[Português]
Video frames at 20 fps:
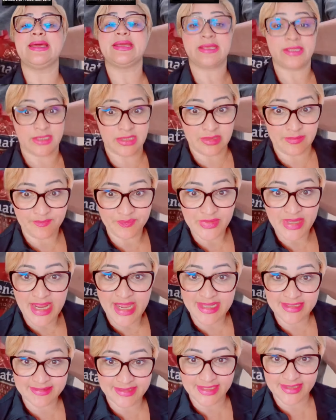que
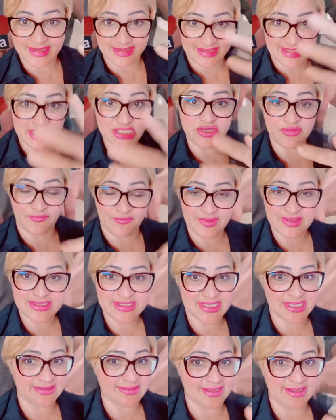a integridade
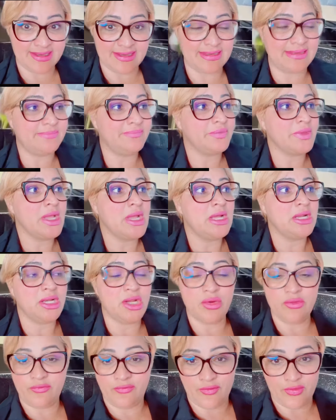física dela
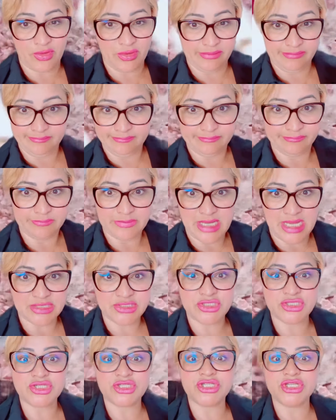não foi
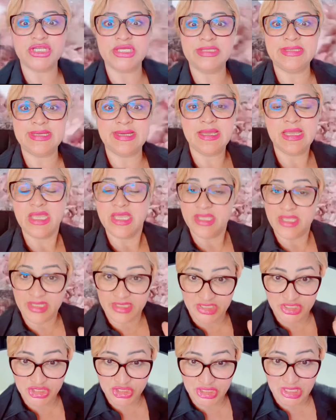atingida e
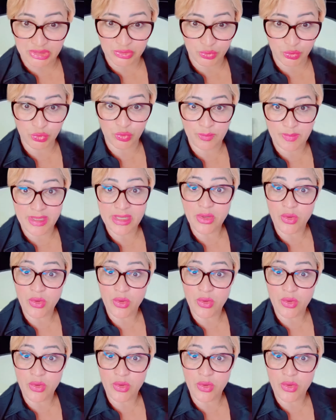que está tudo bem